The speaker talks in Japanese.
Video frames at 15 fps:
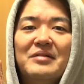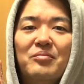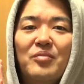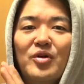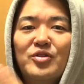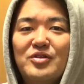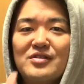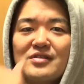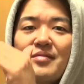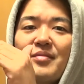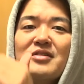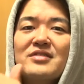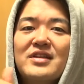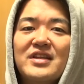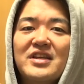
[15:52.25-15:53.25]
もっと
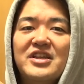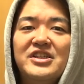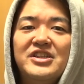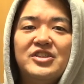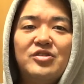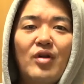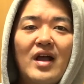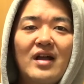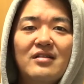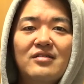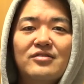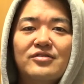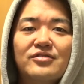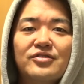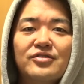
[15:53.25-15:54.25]
狭くなって1
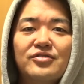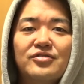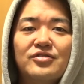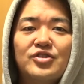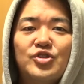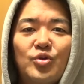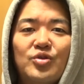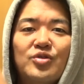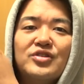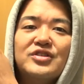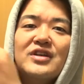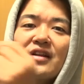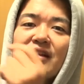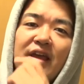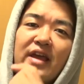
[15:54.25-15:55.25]
トラックちょっとし
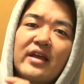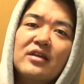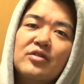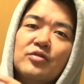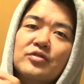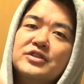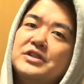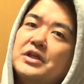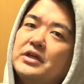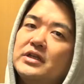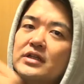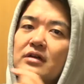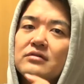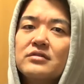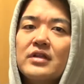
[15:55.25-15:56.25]
かね表示で
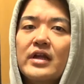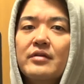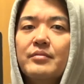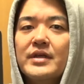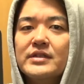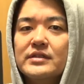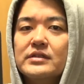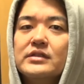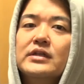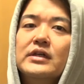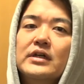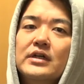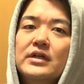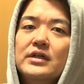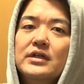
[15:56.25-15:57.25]
きなくなります
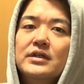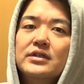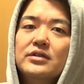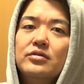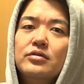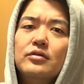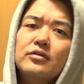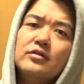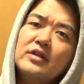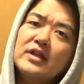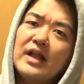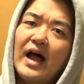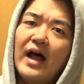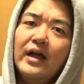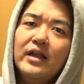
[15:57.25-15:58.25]
ということで
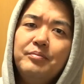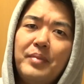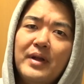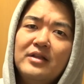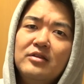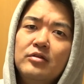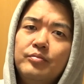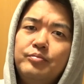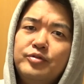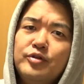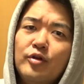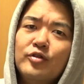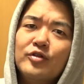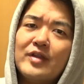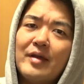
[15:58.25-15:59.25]
ね iPad
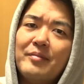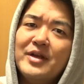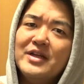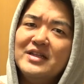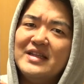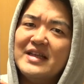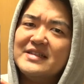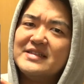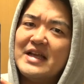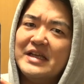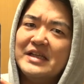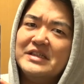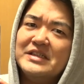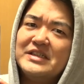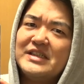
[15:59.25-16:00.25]
Pro のために
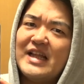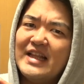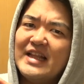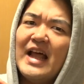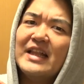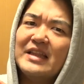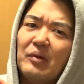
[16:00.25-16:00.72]
デザインしたな